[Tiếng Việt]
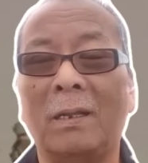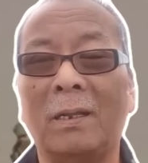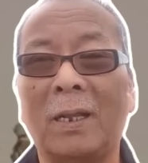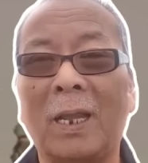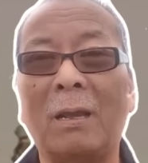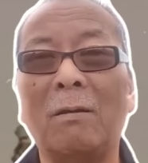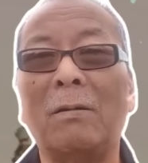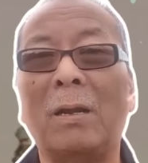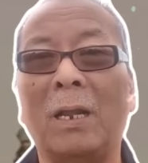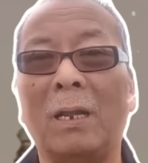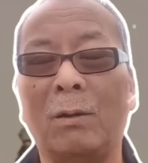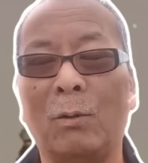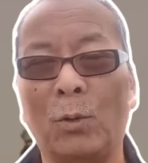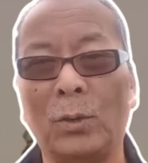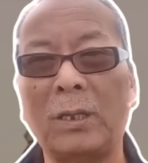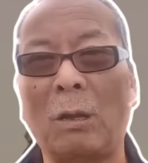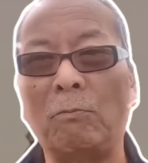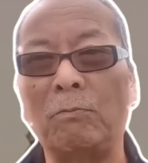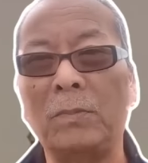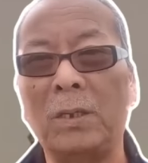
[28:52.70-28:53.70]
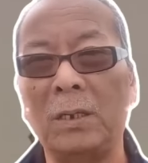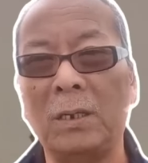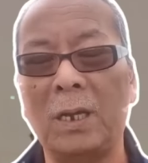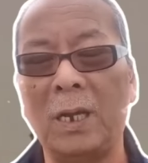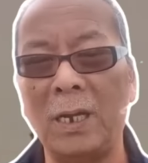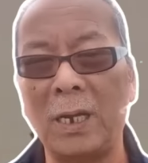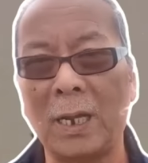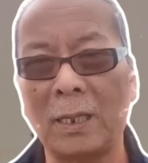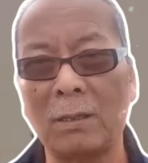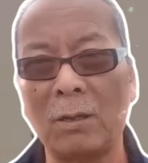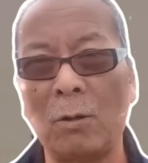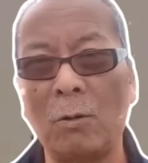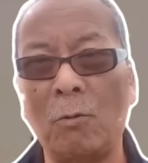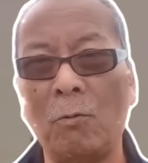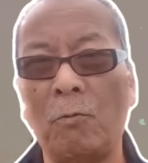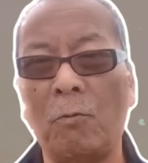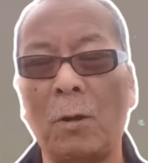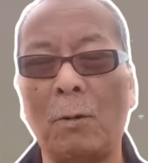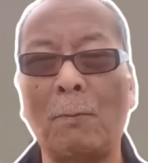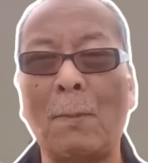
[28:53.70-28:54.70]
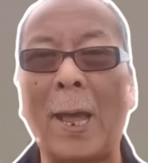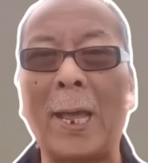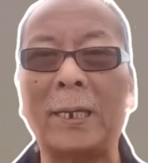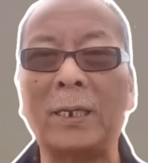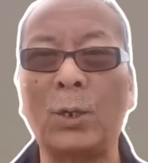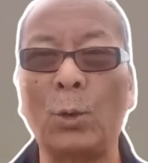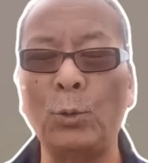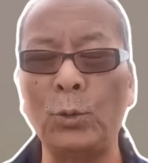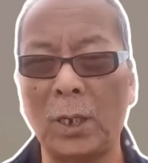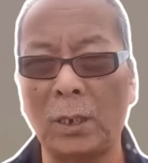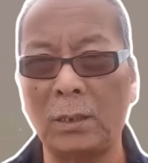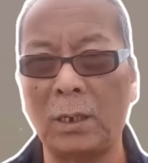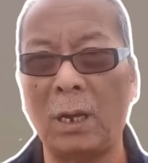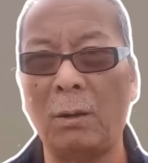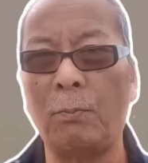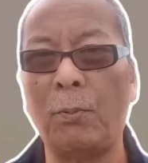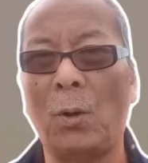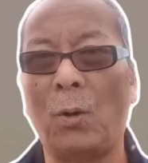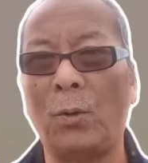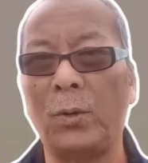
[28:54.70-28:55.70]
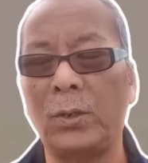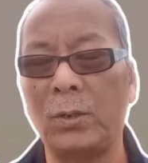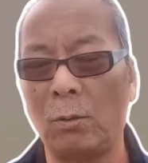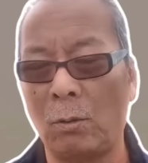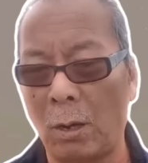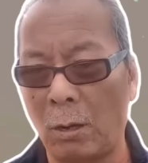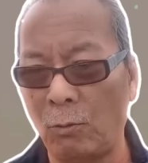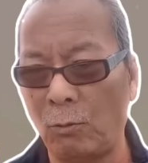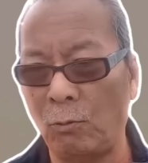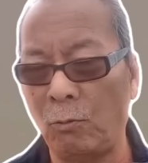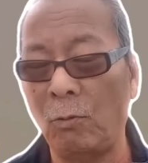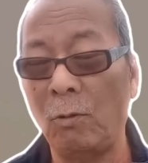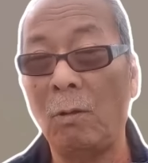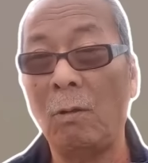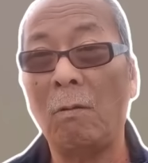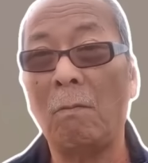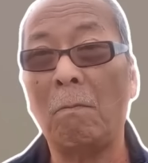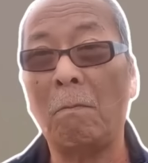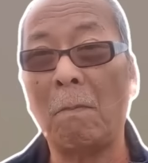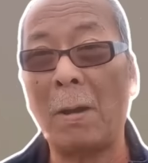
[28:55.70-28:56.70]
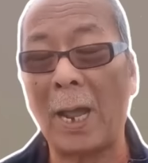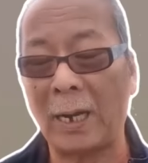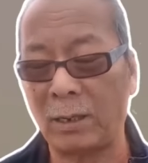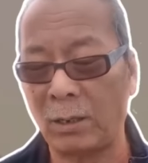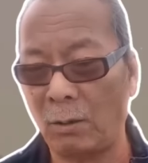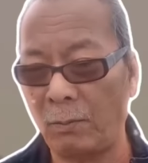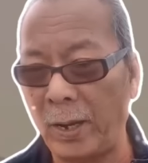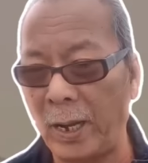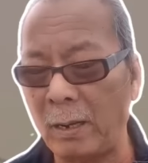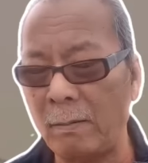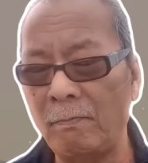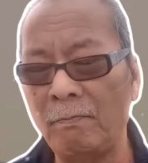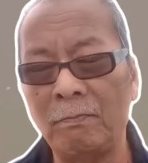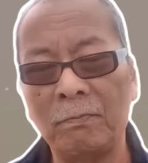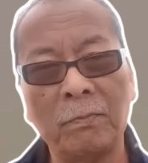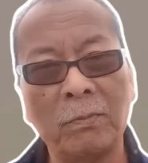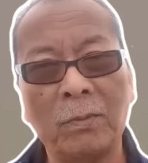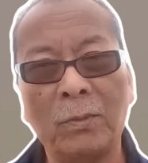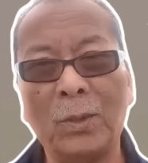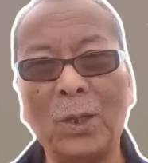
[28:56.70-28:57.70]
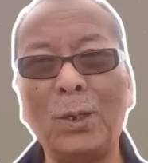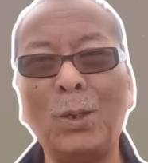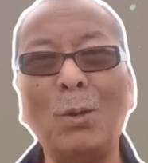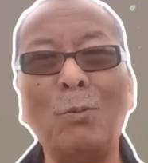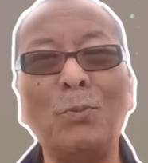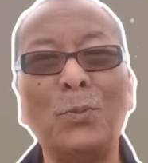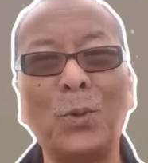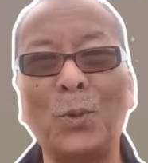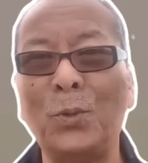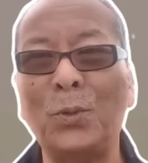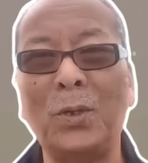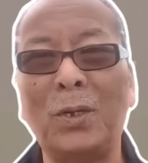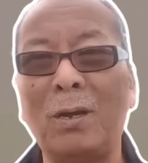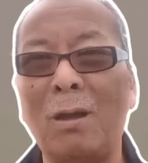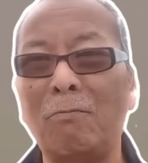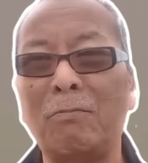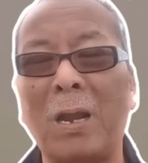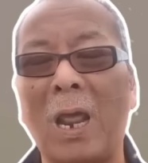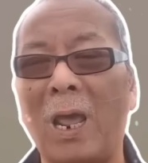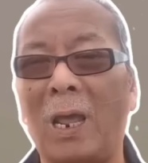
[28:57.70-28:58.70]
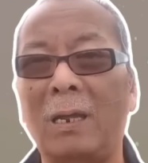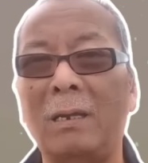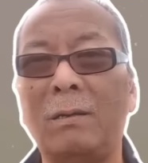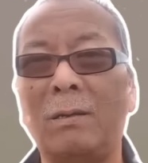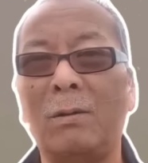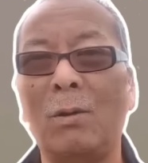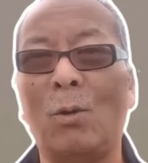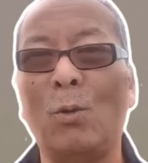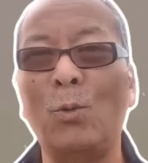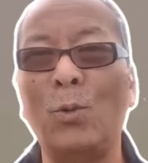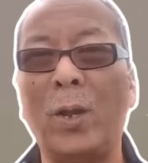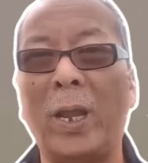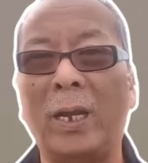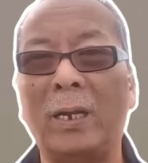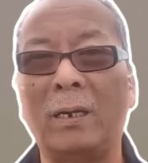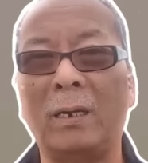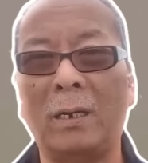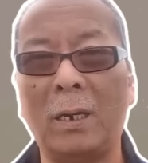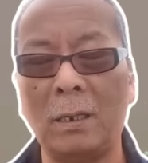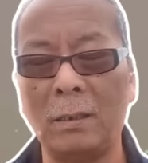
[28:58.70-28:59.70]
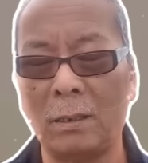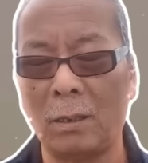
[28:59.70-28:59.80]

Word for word: theo lời của Tổng thư ký NATO và ba chủ tịch Hiệp hội châu Âu, bà cho biết nếu chúng tôi không để cho Ukraine thất